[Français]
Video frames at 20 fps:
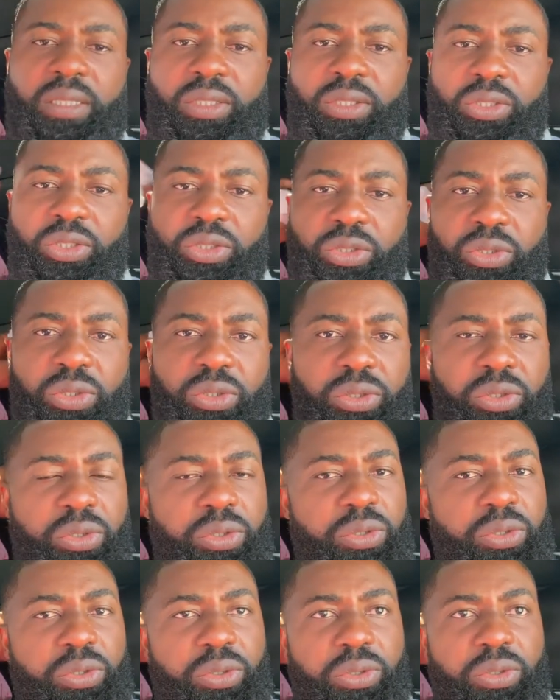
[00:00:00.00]

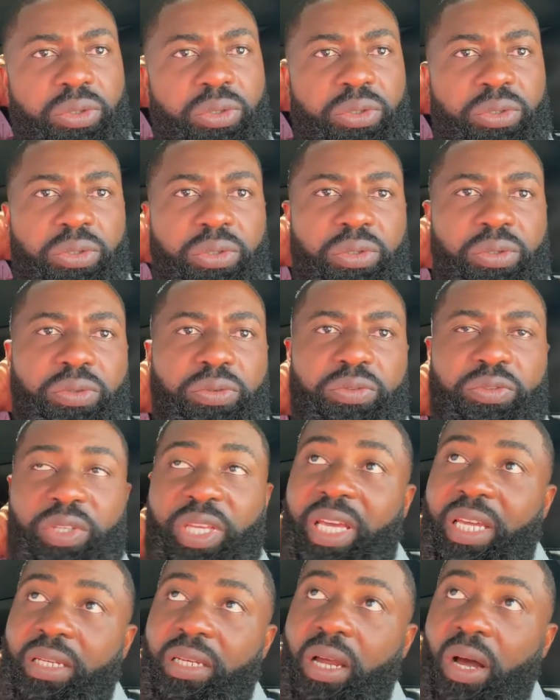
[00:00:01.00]
je
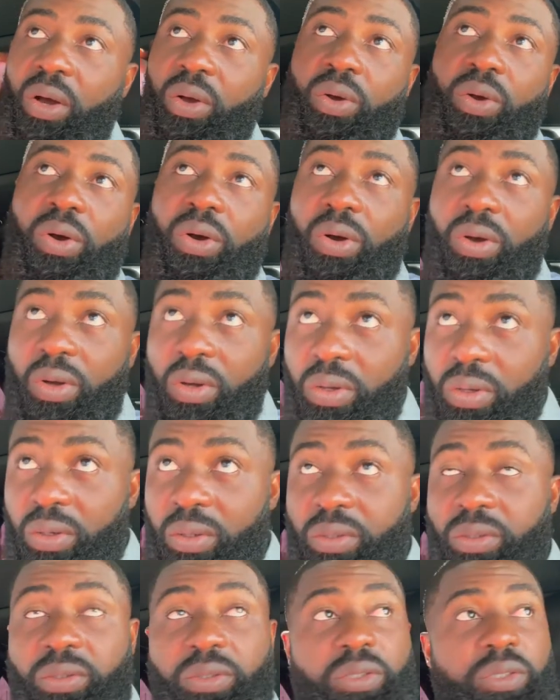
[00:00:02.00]
vienne encore,
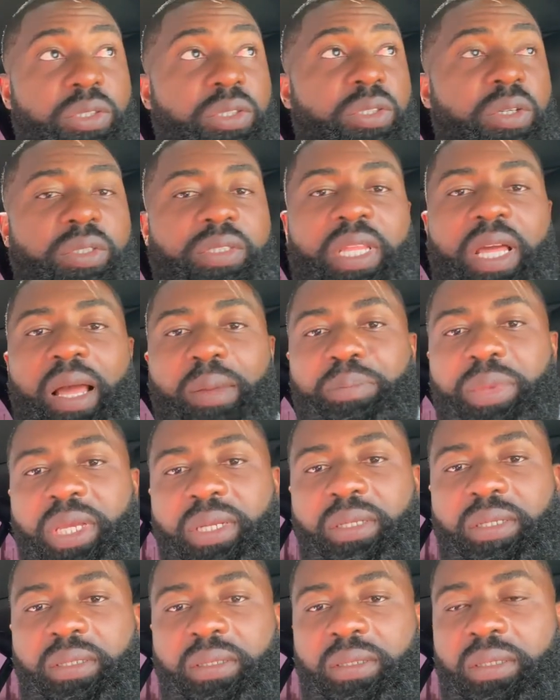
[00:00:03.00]
je sorte à
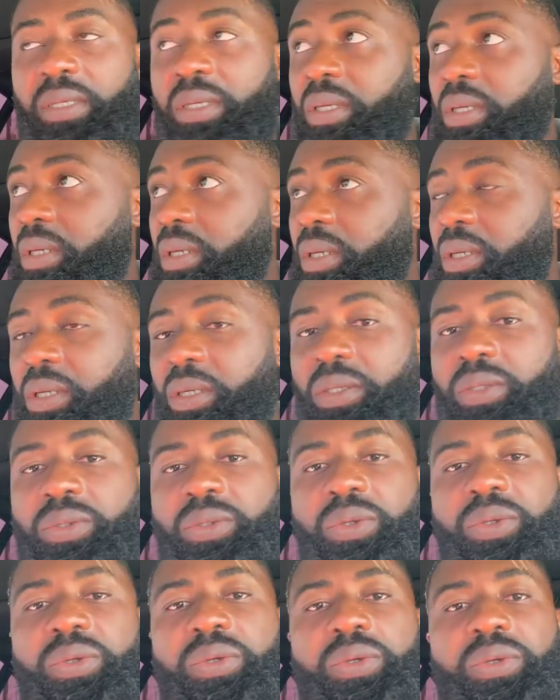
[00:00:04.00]
peine
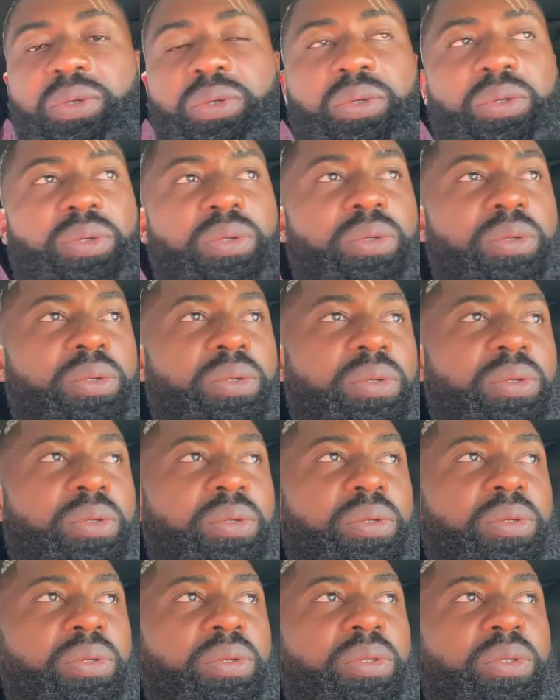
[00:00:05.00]
de
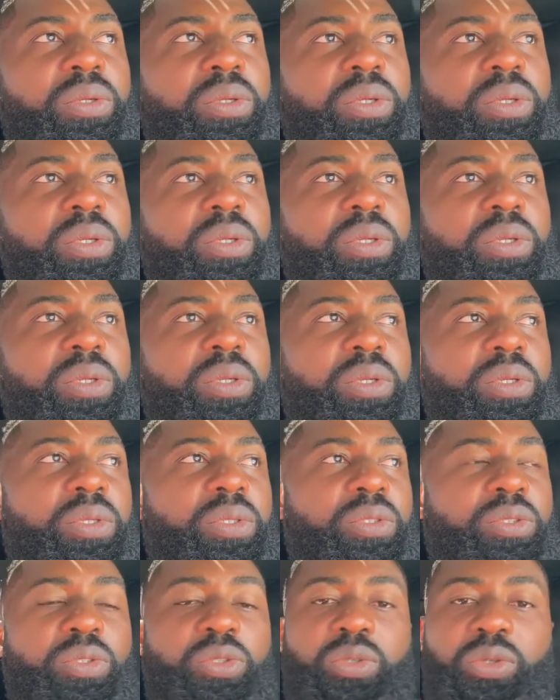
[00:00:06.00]

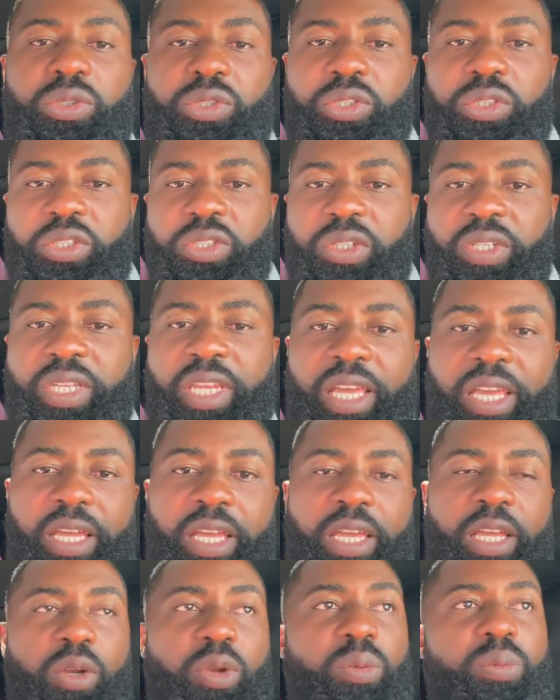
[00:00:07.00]
du
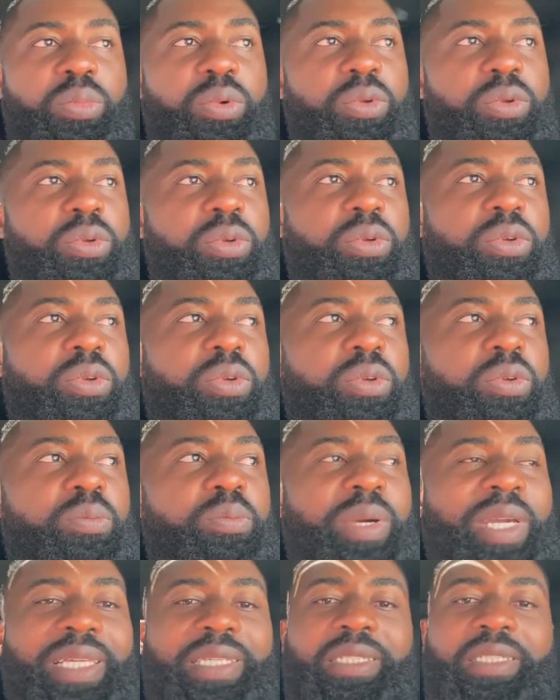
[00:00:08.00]
concessionnaire le plus
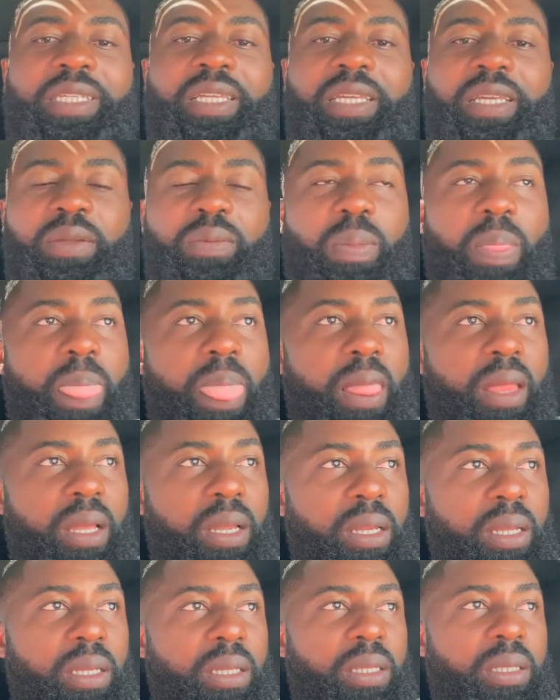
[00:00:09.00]
prisé
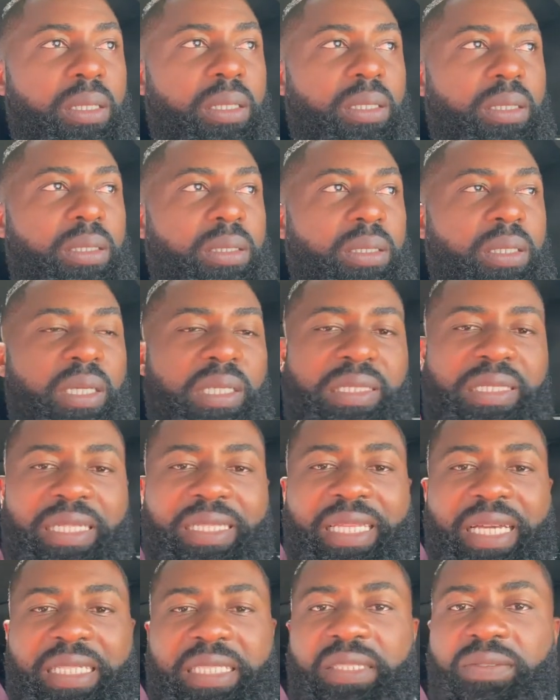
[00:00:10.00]
dans
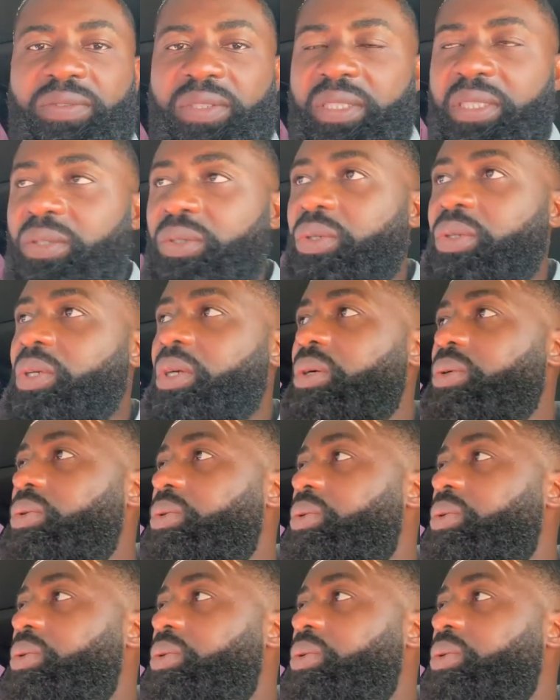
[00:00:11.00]
cette activité de Yango.